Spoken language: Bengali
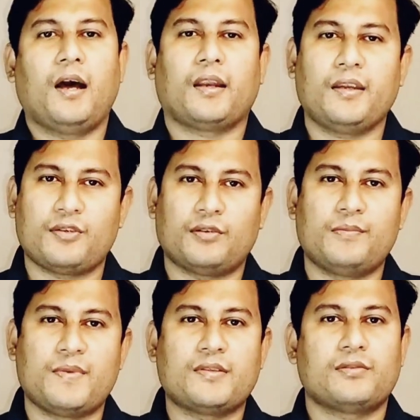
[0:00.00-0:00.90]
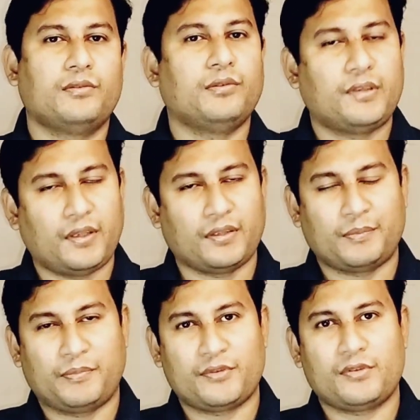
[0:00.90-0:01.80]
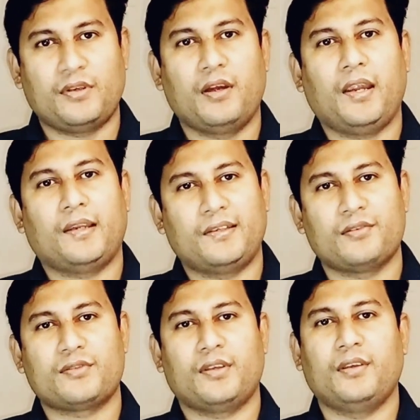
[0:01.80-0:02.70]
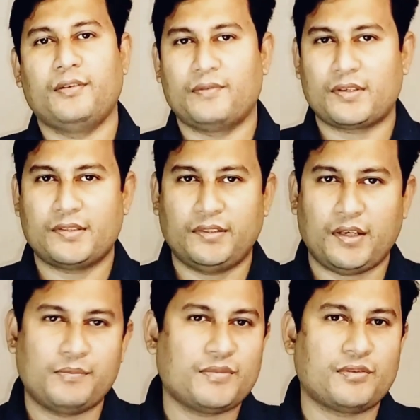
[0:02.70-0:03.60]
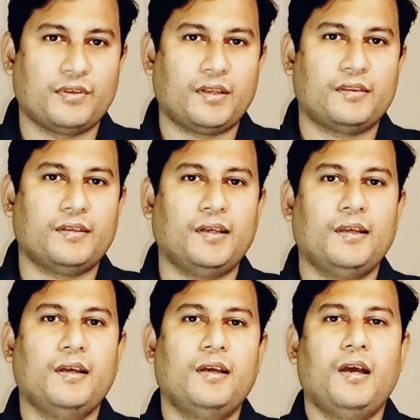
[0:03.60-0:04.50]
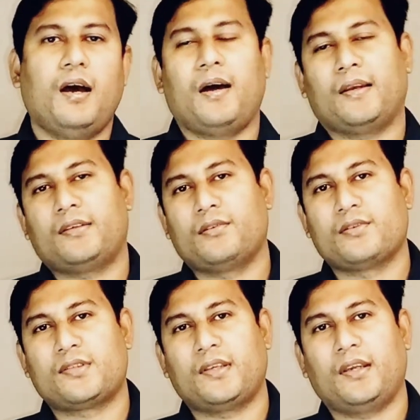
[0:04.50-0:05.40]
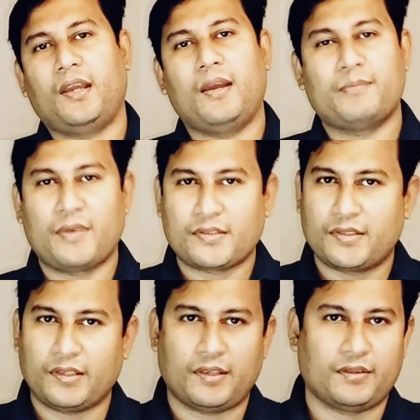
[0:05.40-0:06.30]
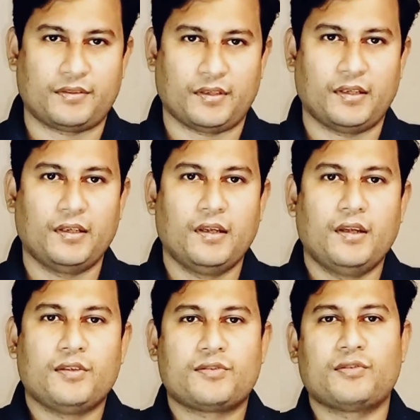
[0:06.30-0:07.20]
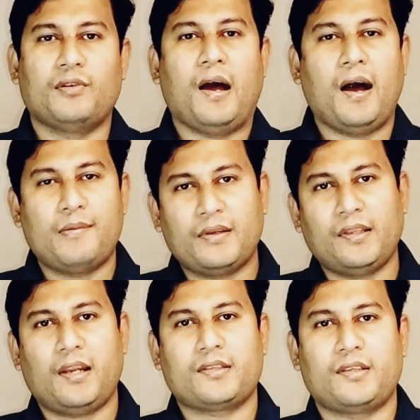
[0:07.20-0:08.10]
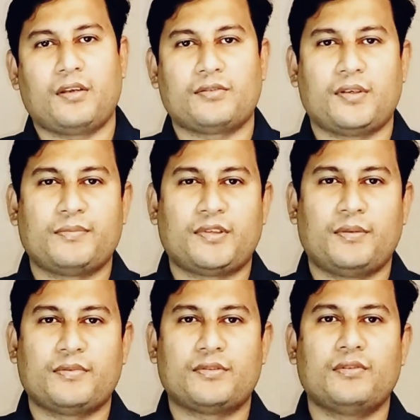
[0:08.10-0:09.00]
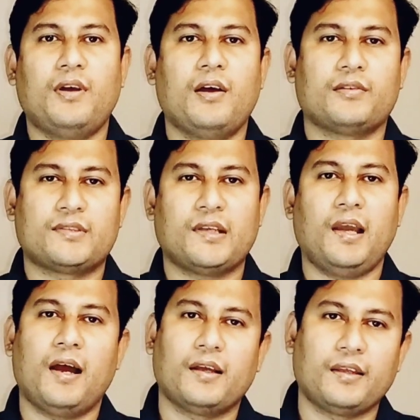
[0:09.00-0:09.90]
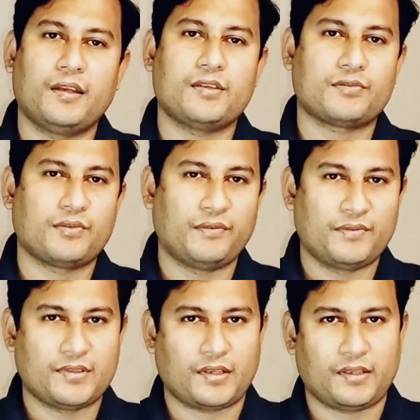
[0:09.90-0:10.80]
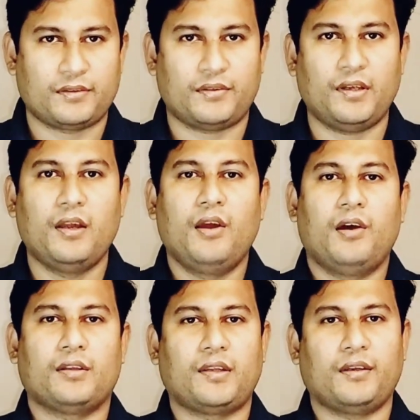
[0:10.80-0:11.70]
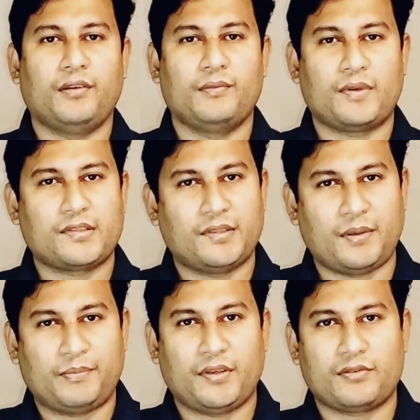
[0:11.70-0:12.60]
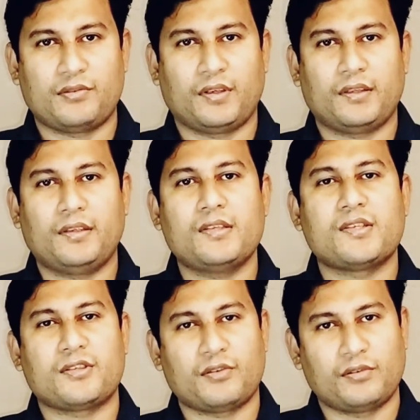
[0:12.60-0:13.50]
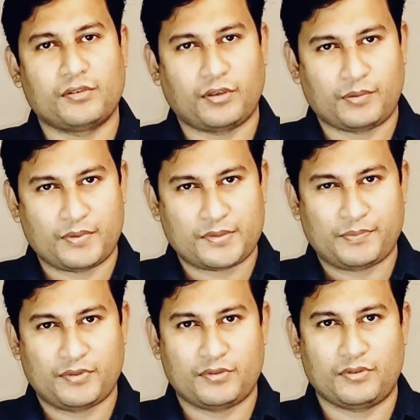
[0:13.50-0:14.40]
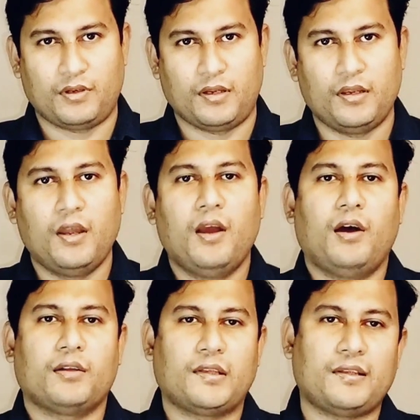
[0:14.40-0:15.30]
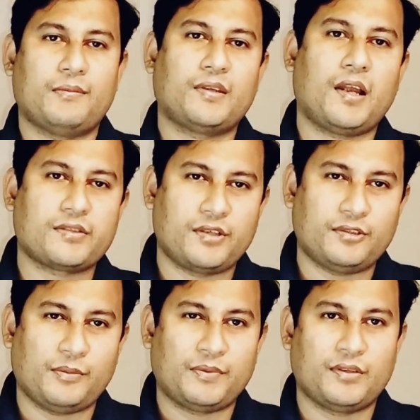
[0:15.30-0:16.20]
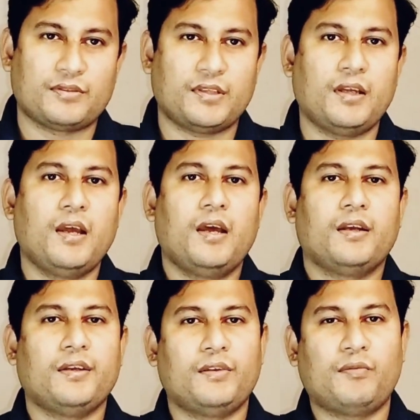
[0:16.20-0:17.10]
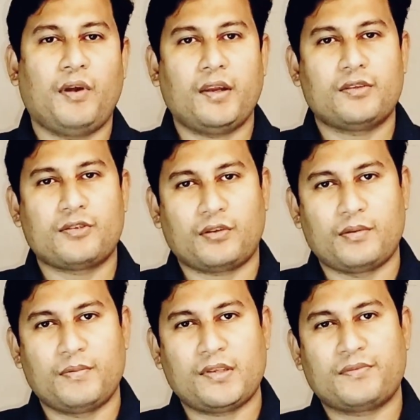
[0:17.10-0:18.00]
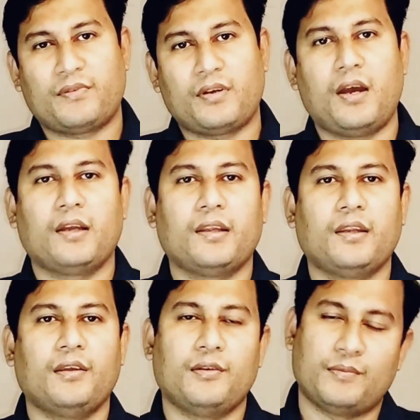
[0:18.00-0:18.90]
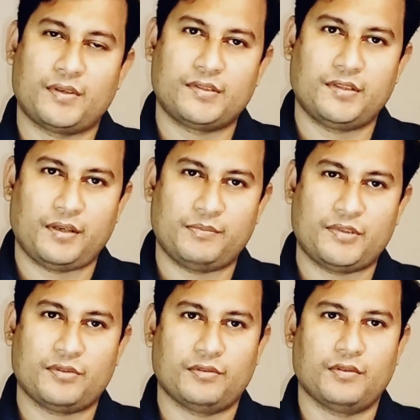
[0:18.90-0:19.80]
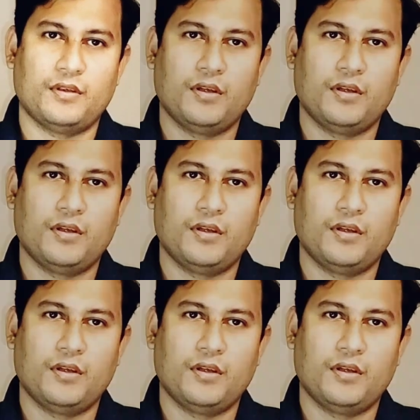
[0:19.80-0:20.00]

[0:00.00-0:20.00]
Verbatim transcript: আর এই ডকুমেন্টস দুইটি ক্ষেত্রে প্রয়োজন হয় একটি হচ্ছে ইউনিভার্সিটি অ্যাডমিশনের ক্ষেত্রে আর একটি হচ্ছে অ্যাম্বাসির ক্ষেত্রে সো আমাদের আজকে আলোচনার বিষয়বস্তু হচ্ছে হাঙ্গেরি স্টুডেন্ট ভিসার ক্ষেত্রে অর্থাৎ ইউনিভার্সিটি অ্যাপ্লিকেশনের ক্ষেত্রে যে সকল ডকুমেন্টস প্রয়োজন হয় অর্থাৎ আমাদের আজকের টপিক হচ্ছে রিকোয়ার্ড ডকুমেন্টস ফর হাঙ্গে ইউনিভার্সিটি অ্যাডমিশন